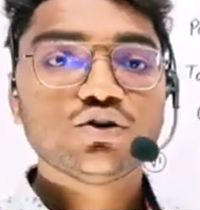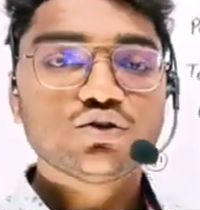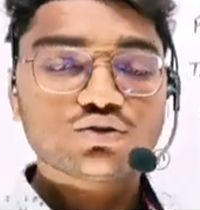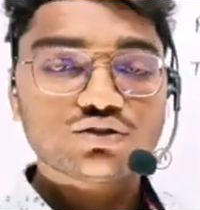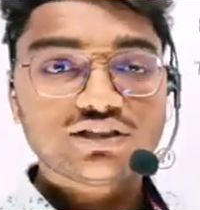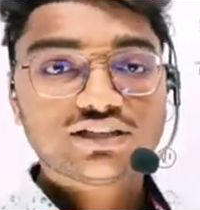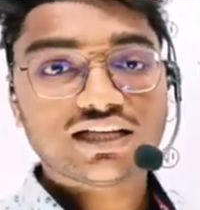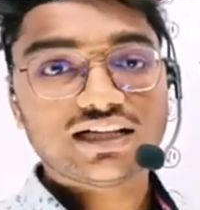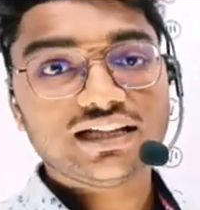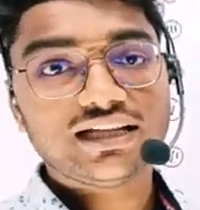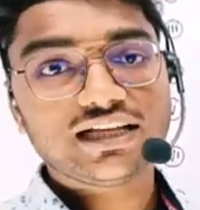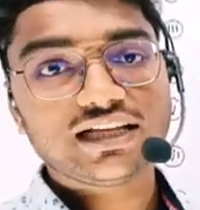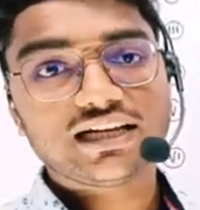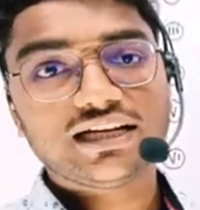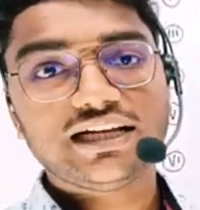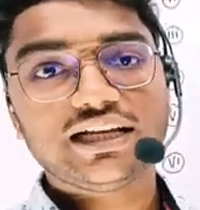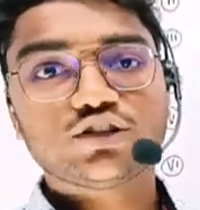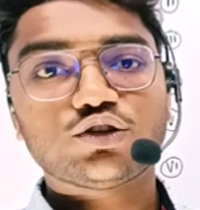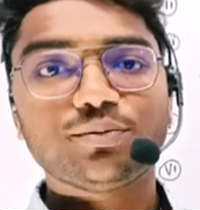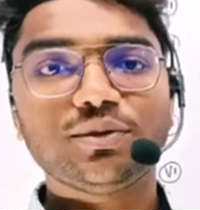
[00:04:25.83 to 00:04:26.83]
उसने जल्दी कर
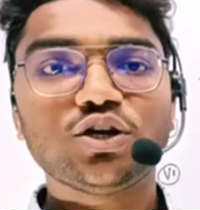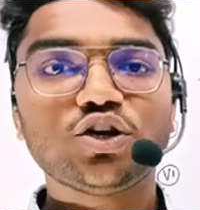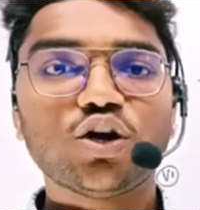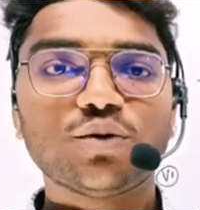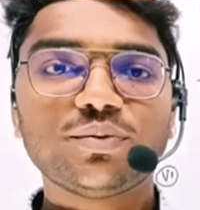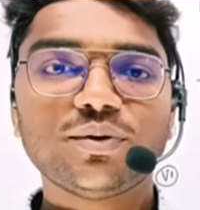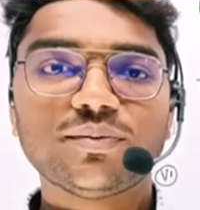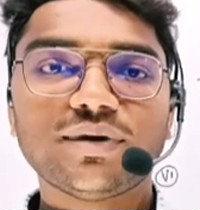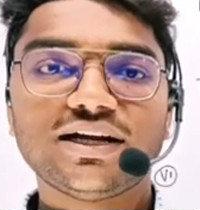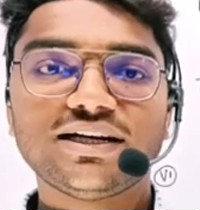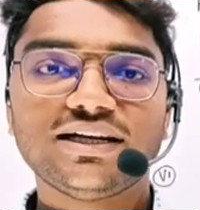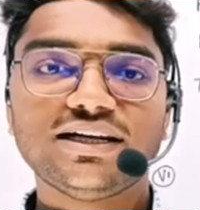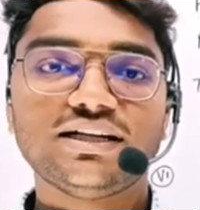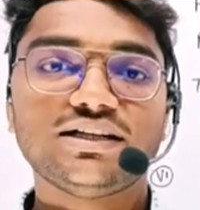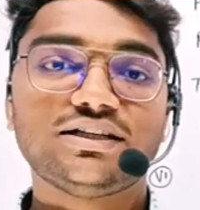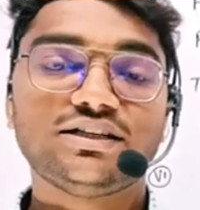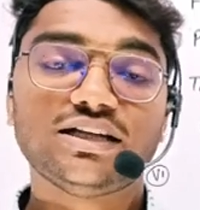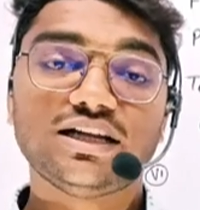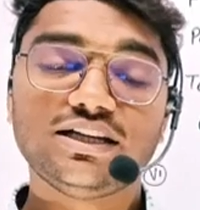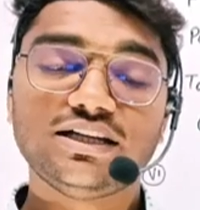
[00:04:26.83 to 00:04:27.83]
लिया तो बी कॉपी मान
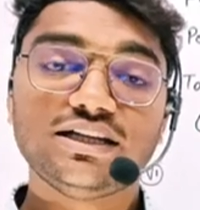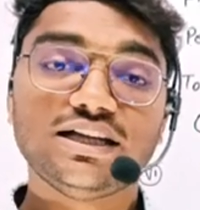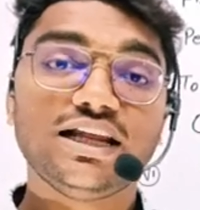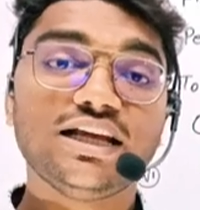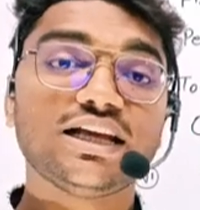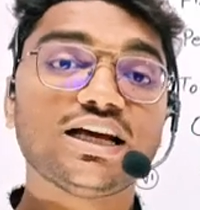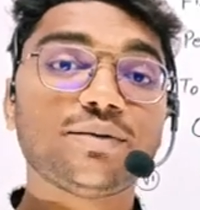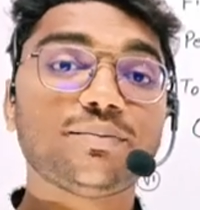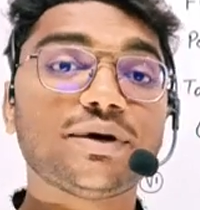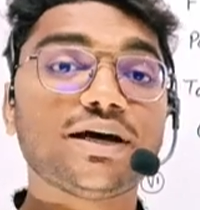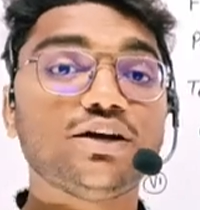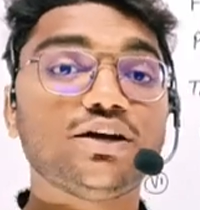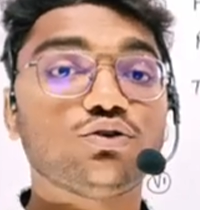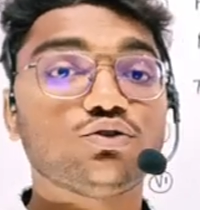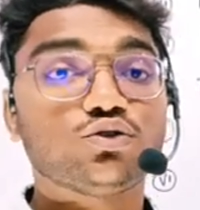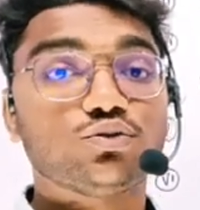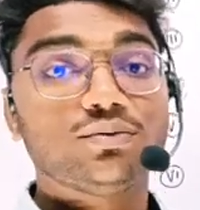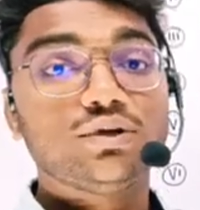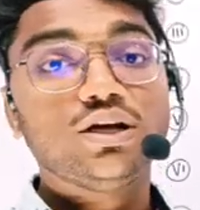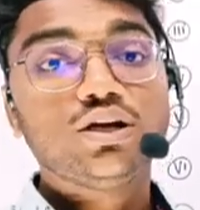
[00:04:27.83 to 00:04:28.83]
लिया जल्दी नहीं कर पाए हो
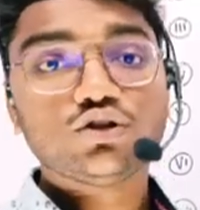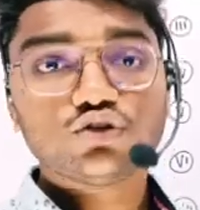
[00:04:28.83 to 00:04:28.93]
तुम